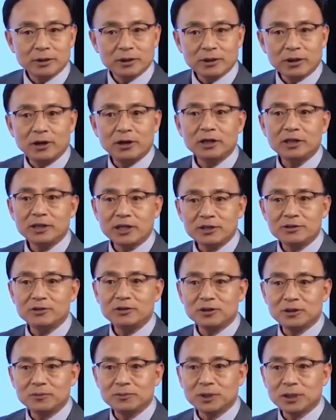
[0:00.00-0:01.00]
뭐 거의
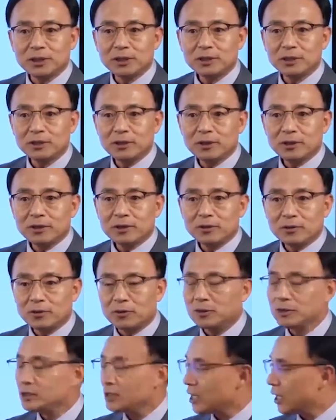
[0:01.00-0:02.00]
대출 금리는
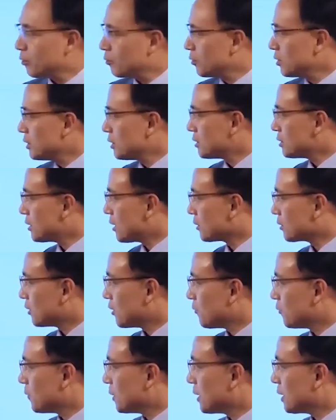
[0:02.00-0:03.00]
오르지 않고 있는
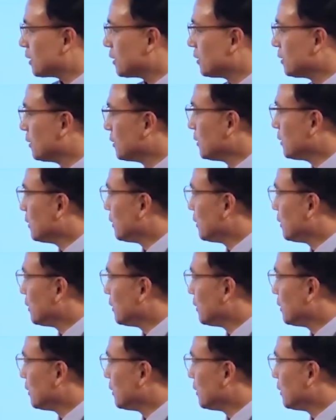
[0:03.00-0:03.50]
상태입니다.